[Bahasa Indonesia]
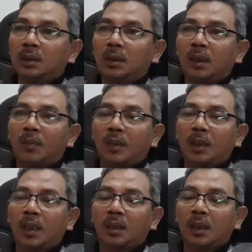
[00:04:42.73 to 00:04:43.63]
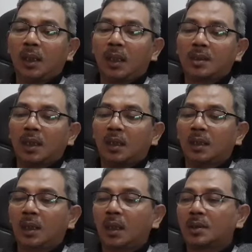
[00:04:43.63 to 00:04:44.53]
tidak pernah ada yang
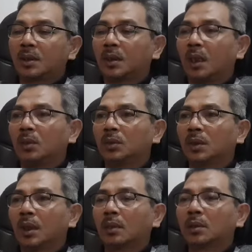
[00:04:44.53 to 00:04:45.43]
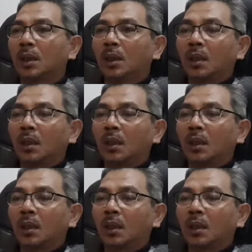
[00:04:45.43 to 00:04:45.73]
ngajari, yang ngasih tahu tentang